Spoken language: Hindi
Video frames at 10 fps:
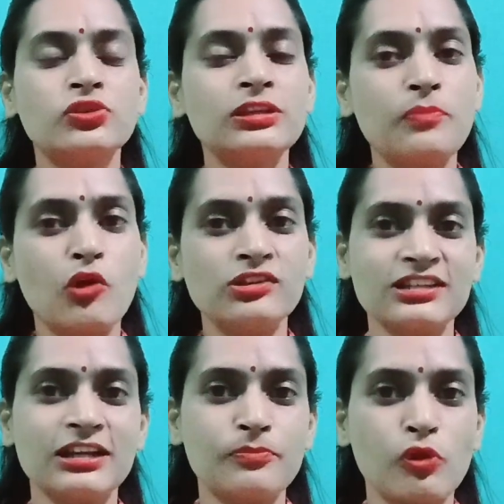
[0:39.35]
की बहुत
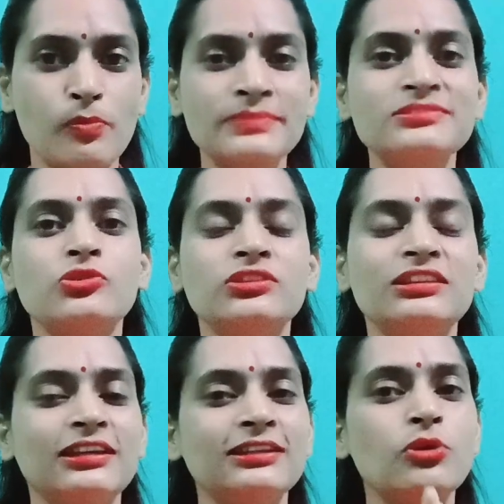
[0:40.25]
सारी प्रॉब्लम्स होती
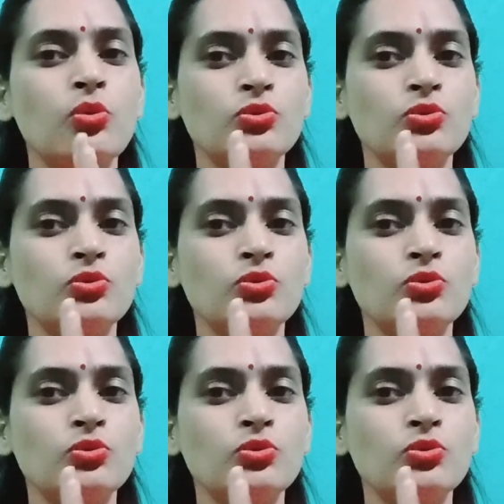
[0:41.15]
हैं तो